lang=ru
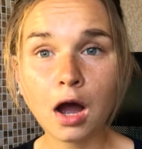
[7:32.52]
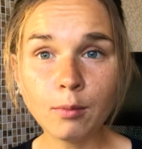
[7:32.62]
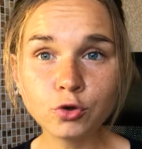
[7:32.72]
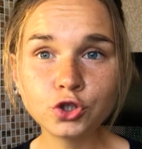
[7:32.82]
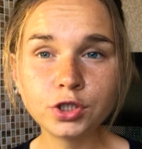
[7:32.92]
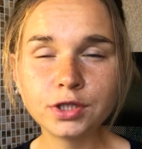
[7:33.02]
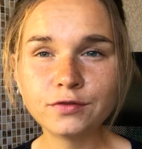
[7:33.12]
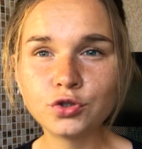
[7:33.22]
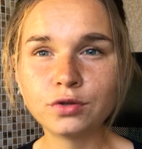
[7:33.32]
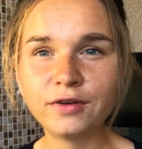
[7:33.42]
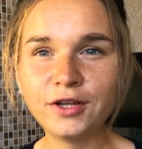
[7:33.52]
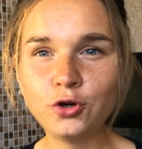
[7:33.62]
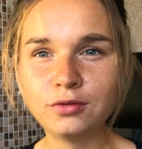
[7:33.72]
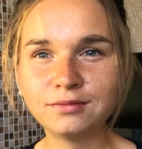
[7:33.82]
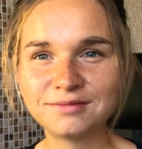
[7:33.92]
А может это все
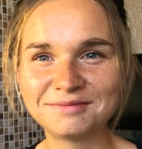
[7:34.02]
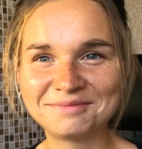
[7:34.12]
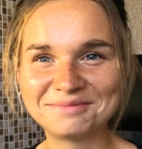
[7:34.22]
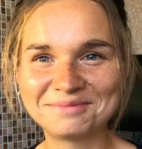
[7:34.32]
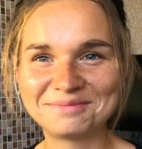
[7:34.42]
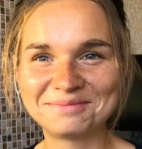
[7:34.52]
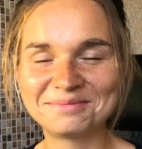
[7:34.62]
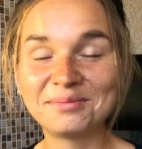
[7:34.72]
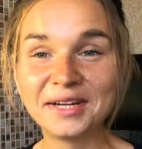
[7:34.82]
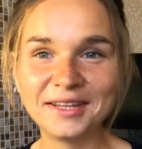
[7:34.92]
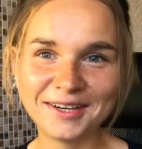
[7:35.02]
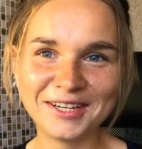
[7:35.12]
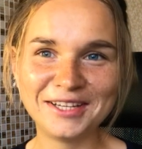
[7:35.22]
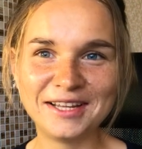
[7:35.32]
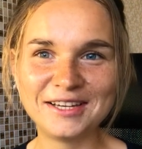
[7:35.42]
твое?
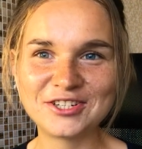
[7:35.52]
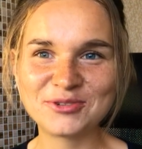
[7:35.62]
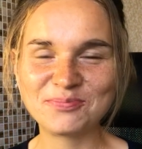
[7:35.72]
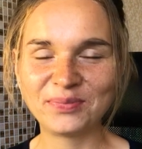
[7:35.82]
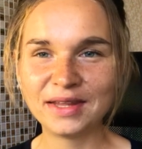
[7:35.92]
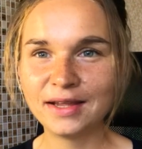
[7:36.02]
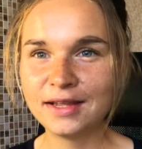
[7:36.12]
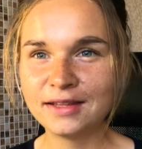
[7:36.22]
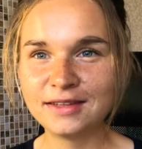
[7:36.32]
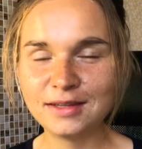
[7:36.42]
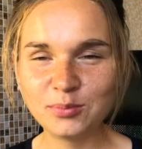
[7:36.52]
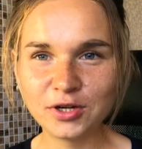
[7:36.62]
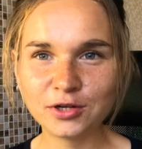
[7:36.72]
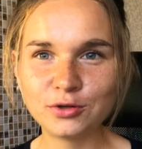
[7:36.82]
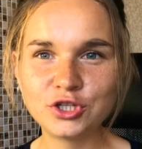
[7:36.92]
Поехали дальше. Не
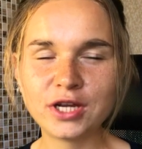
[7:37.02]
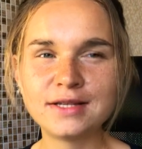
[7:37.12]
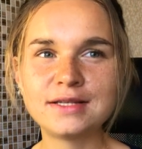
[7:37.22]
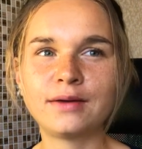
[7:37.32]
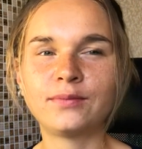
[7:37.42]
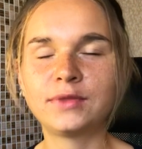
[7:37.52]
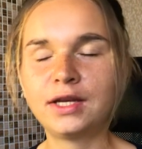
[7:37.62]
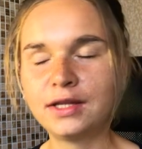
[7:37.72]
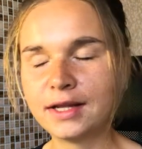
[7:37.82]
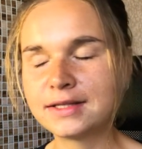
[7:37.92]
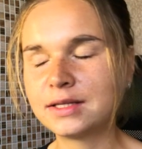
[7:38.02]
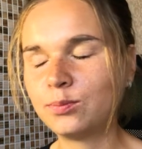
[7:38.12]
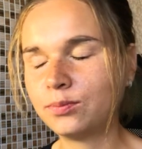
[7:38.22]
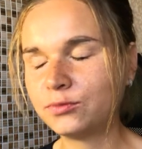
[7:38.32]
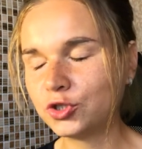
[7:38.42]
переключайся. 13,
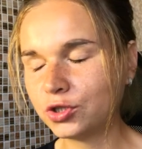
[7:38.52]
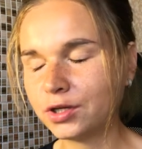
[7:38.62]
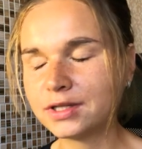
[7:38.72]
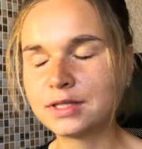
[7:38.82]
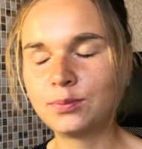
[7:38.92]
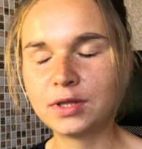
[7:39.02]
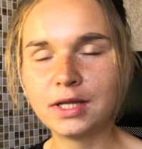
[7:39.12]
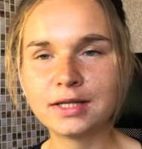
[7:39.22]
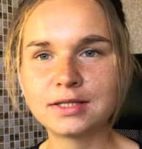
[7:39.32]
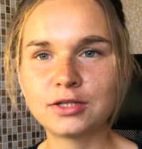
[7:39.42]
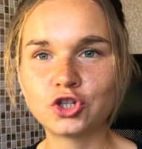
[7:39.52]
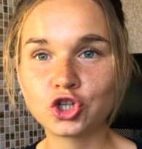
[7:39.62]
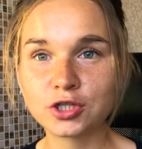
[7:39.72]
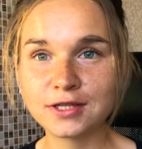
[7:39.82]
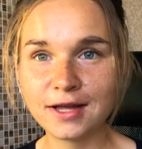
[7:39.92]
14, 15,
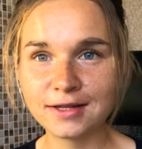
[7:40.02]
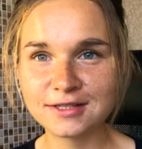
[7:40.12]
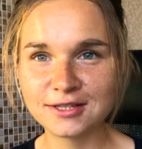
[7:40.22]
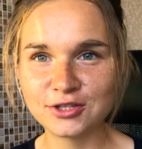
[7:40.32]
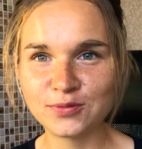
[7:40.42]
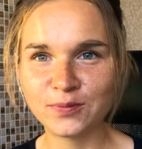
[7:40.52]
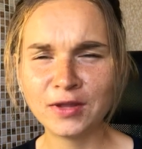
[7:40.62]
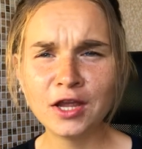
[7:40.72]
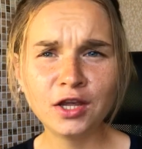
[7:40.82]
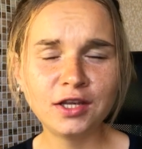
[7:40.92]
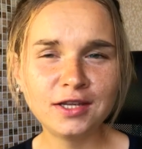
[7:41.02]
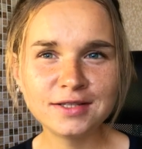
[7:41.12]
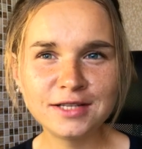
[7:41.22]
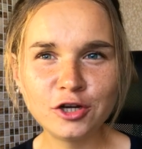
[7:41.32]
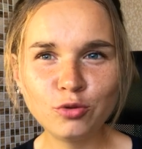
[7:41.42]
16.
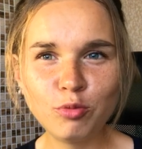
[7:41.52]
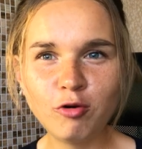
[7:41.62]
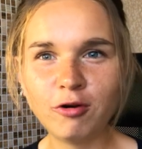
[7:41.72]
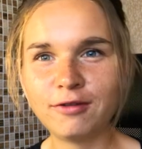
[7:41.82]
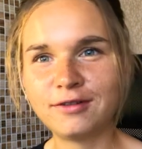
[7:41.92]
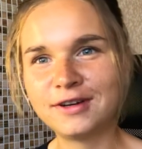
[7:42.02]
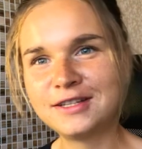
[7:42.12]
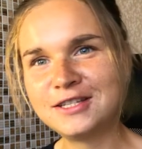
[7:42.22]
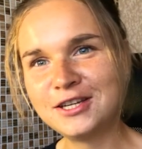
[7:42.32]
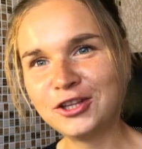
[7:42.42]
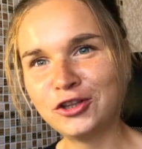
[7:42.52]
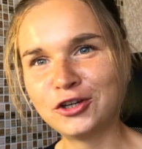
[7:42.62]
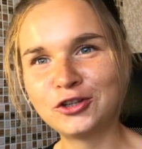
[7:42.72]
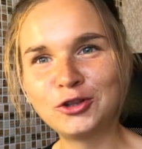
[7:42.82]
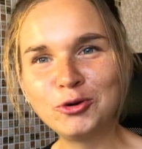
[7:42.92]
Есть ли любовь? Где ты?
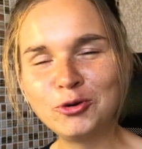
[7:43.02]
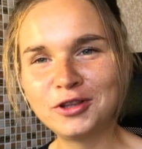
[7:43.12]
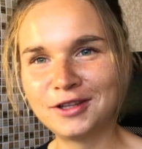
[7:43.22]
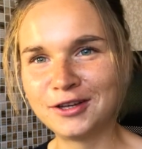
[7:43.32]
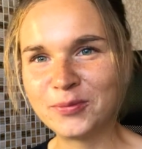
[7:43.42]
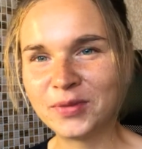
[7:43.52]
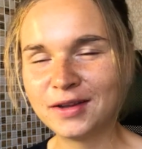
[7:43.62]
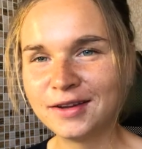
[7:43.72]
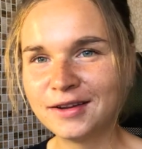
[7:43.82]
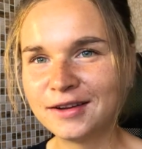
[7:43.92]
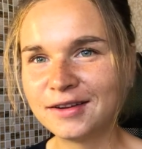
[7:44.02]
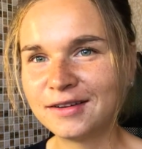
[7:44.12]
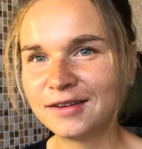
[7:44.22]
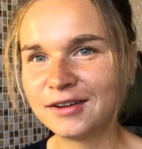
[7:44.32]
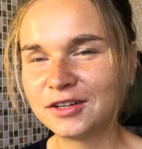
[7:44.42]
Кто ты?
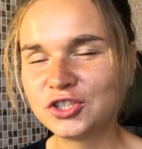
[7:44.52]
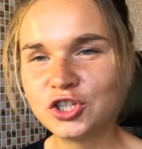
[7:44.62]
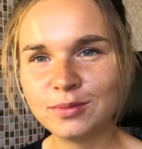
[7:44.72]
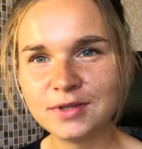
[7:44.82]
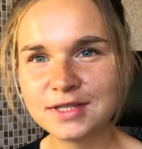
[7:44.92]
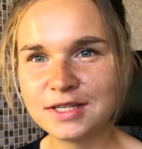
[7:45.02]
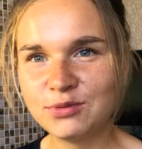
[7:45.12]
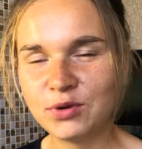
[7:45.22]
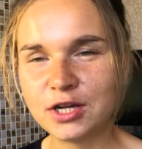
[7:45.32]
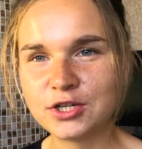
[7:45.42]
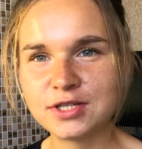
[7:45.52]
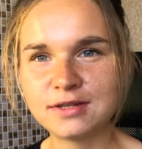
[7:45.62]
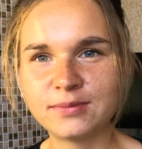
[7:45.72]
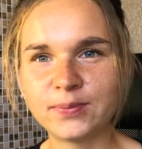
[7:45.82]
Чем ты занимаешься?